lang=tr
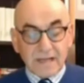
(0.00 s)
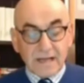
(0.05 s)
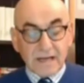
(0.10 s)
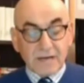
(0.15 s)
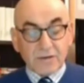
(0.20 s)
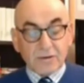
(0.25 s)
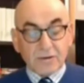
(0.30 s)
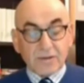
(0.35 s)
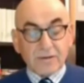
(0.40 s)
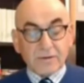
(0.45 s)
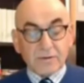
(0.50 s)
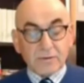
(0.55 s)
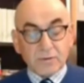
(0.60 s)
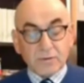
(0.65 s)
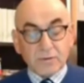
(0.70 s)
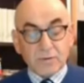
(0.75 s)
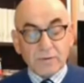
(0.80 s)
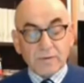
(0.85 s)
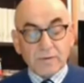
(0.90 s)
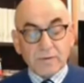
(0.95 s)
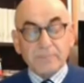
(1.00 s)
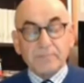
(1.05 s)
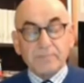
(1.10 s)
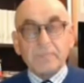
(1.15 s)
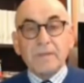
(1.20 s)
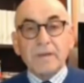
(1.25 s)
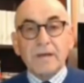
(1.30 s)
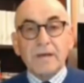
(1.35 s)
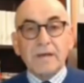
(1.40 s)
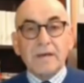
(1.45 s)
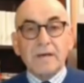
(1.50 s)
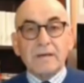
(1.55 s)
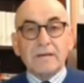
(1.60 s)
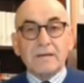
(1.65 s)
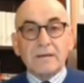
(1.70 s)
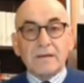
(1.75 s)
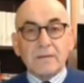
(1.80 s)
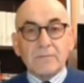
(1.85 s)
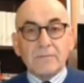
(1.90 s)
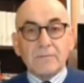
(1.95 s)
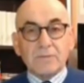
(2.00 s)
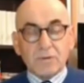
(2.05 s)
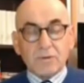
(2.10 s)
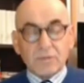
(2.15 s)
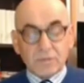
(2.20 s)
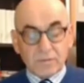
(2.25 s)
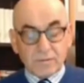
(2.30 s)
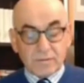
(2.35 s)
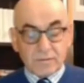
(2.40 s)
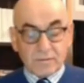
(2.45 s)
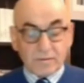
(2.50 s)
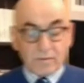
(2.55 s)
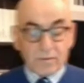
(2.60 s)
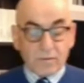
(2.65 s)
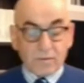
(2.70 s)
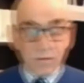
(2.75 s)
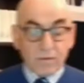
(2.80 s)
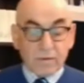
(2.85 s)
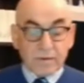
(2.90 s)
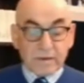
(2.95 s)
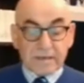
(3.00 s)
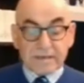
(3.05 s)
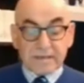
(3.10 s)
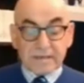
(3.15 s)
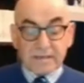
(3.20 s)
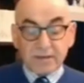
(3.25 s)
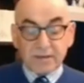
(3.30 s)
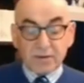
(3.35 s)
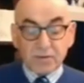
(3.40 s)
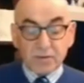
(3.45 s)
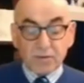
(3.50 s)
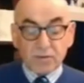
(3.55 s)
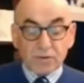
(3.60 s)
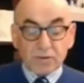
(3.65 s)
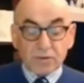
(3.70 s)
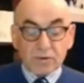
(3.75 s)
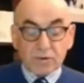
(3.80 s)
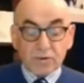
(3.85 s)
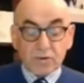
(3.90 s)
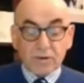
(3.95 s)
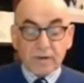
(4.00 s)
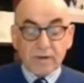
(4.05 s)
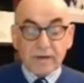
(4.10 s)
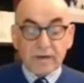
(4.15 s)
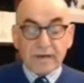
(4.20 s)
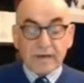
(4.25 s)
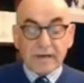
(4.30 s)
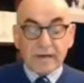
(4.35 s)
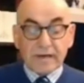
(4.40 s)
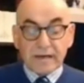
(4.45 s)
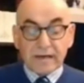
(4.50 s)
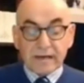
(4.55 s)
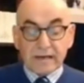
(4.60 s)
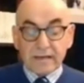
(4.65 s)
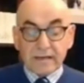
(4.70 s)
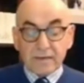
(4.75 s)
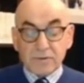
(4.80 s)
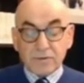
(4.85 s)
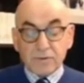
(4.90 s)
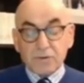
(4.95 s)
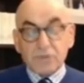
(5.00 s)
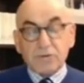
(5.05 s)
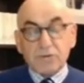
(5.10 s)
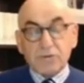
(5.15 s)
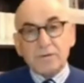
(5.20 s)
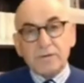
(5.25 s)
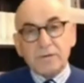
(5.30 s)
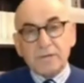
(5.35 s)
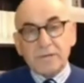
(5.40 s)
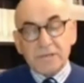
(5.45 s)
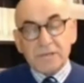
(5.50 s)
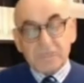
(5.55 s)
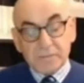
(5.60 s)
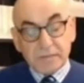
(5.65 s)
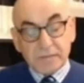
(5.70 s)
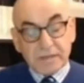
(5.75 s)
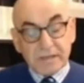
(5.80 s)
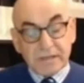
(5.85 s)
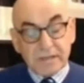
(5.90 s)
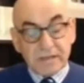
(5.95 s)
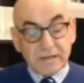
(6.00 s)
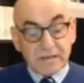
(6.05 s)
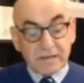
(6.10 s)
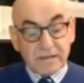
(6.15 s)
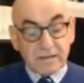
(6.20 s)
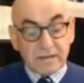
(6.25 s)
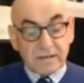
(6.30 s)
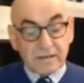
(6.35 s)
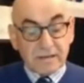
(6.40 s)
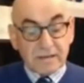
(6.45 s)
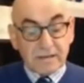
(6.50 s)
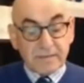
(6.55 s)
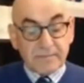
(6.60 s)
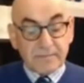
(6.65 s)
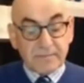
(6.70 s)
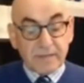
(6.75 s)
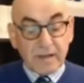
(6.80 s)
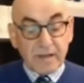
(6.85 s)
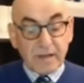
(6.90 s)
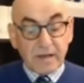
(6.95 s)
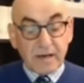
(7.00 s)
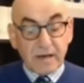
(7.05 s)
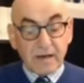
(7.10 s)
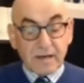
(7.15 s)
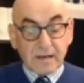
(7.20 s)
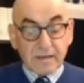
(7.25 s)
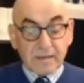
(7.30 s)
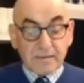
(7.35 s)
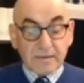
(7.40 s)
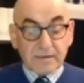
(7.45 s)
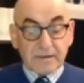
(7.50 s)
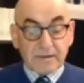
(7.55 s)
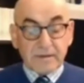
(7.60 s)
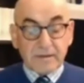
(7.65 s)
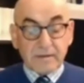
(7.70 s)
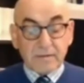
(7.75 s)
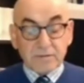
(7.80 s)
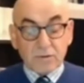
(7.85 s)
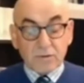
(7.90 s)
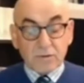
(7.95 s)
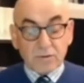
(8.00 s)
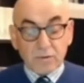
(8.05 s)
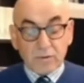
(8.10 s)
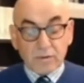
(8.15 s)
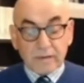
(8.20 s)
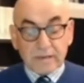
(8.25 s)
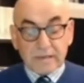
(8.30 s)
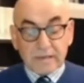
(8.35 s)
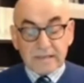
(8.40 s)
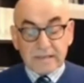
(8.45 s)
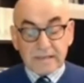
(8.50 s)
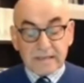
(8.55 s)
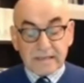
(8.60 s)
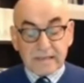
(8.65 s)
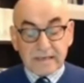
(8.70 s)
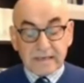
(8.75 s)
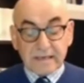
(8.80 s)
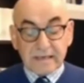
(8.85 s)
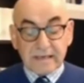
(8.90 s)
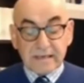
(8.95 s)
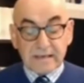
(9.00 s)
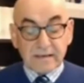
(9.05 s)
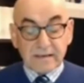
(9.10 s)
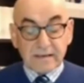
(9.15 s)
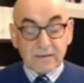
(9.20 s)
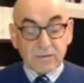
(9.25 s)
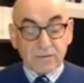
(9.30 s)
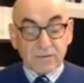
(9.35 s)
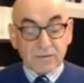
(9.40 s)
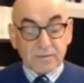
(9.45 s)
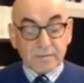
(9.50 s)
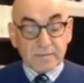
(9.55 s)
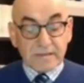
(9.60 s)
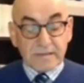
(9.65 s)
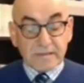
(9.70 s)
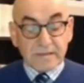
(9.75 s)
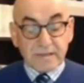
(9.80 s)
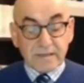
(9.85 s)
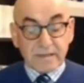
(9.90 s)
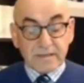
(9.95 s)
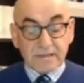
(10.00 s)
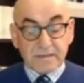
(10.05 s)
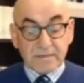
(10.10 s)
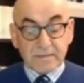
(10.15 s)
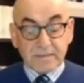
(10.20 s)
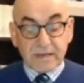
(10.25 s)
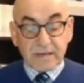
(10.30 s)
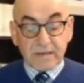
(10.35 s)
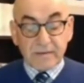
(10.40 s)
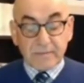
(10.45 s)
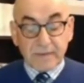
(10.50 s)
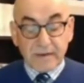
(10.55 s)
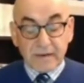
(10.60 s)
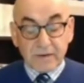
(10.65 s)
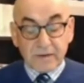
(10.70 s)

Erdoğan dün Trabzon kongresinde konuştu. Gara düştü, iş bitti dedi. AKP Trabzon kongresindeki konuşmasında Recep Tayyip